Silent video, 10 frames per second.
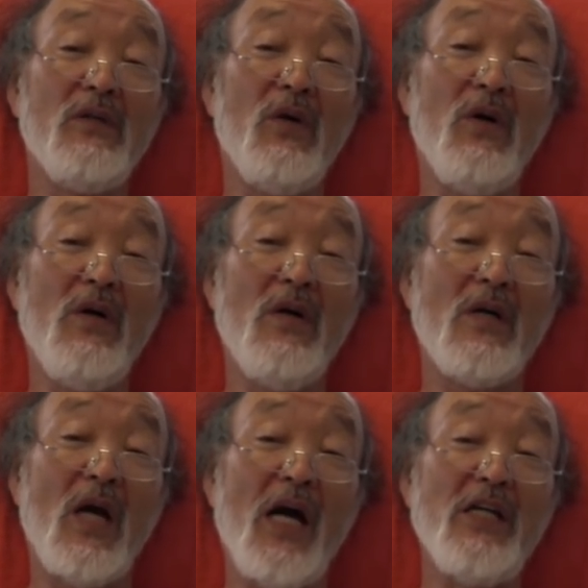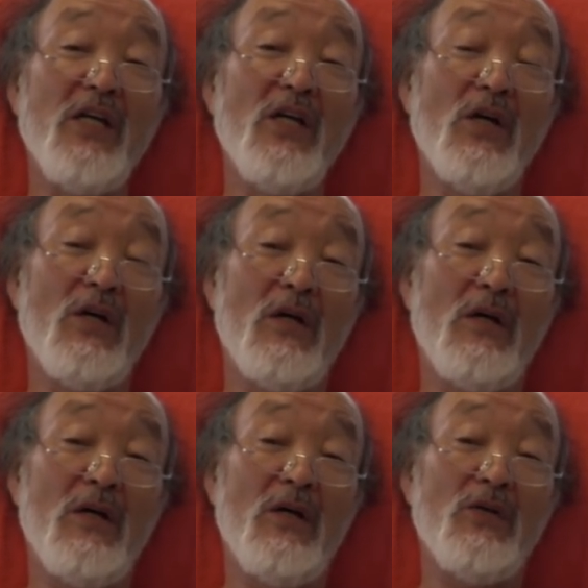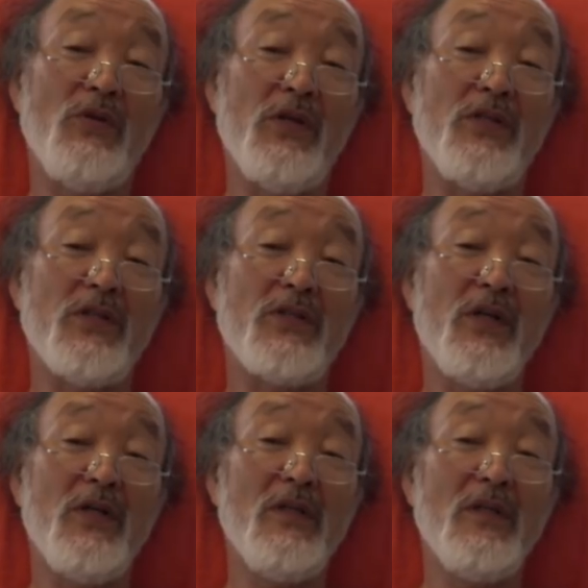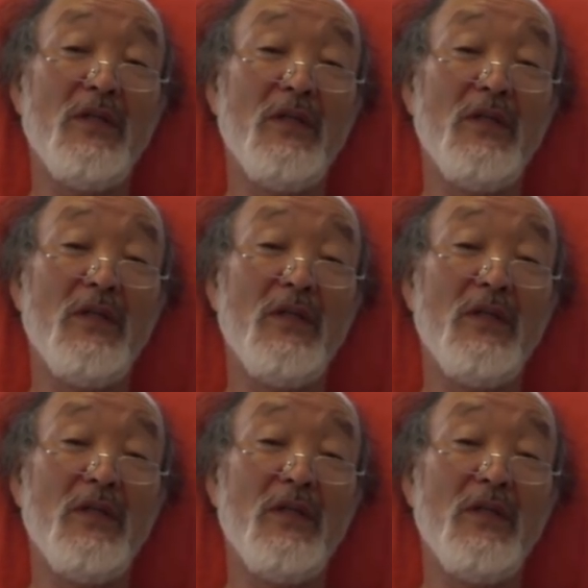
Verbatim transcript: 또 간이 되어져서